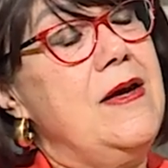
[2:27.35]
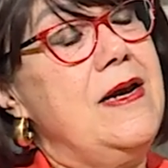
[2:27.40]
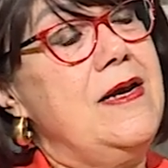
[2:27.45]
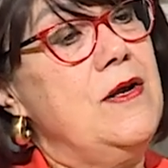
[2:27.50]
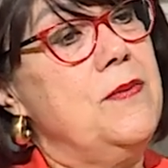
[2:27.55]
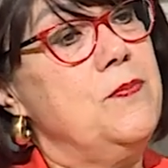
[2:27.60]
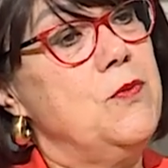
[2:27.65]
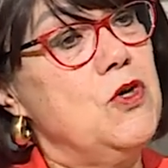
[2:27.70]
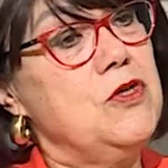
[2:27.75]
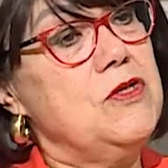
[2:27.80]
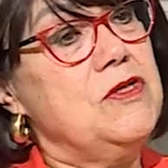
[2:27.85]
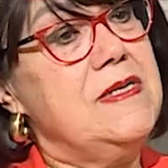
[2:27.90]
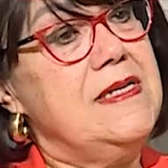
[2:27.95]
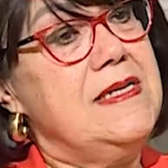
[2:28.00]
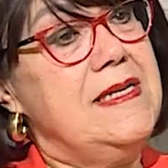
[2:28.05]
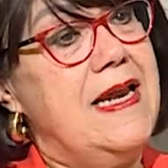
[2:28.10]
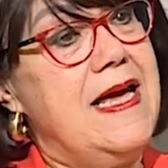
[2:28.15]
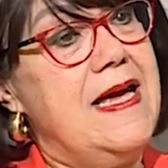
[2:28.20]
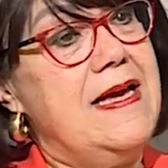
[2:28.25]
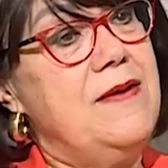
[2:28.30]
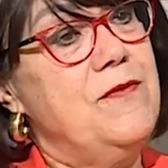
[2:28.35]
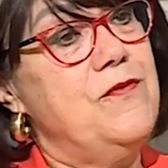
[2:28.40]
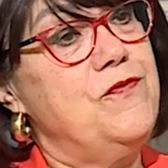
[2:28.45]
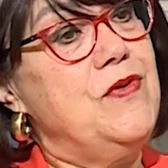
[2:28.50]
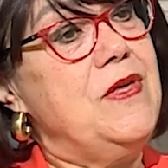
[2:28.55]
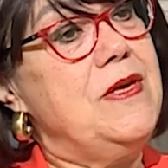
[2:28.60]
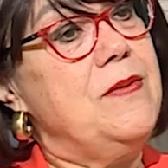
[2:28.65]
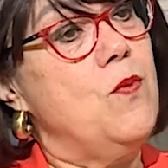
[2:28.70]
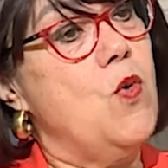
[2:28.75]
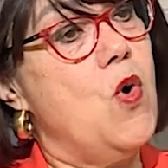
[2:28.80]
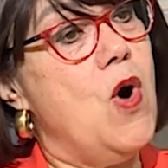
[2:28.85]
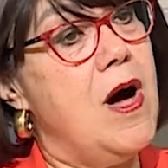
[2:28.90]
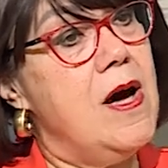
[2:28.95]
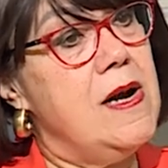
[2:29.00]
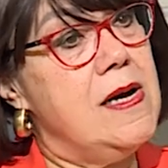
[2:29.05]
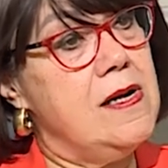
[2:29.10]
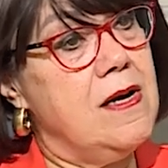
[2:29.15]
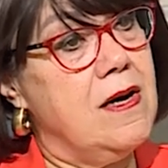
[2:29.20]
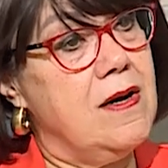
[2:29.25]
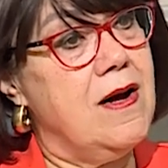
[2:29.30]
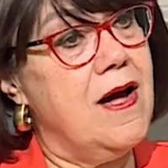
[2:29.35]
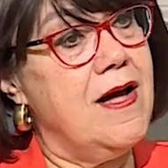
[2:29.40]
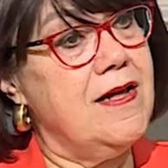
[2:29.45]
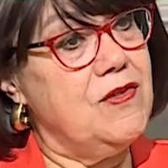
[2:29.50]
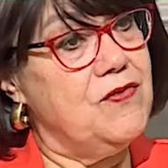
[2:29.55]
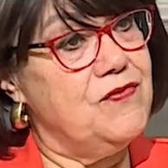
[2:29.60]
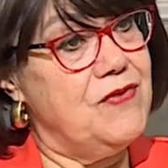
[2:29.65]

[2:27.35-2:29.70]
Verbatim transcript: نبص نلاقي في مؤرقات